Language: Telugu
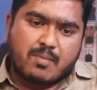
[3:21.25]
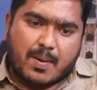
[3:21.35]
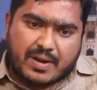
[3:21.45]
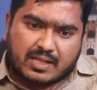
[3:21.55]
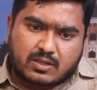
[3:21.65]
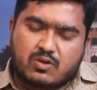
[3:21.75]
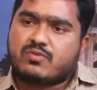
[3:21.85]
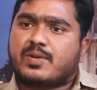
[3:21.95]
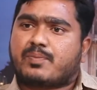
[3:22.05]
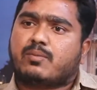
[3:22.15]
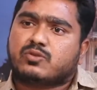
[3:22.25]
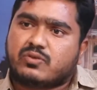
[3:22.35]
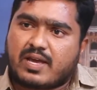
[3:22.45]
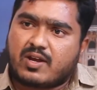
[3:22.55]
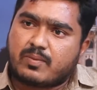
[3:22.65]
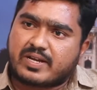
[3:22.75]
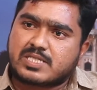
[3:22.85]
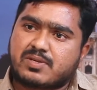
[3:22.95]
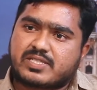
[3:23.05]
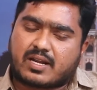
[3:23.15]
మా ప్రాంతంలో ఉన్నటువంటి ప్రభుత్వ నాయకులు మాకు
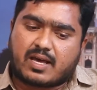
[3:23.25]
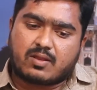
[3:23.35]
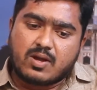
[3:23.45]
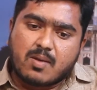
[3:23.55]
ఇన్స్పిరేషన్ కాదు